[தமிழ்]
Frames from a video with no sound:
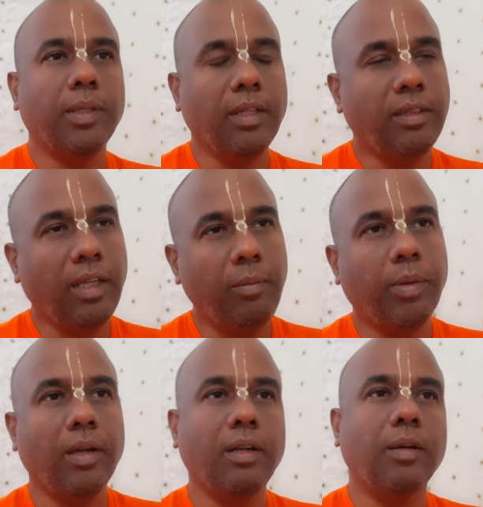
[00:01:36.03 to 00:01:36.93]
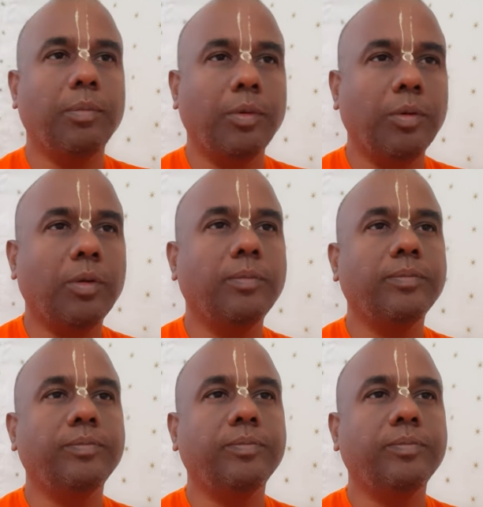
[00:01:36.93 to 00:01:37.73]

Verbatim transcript: பதத்தை பார்க்க போகிறோம்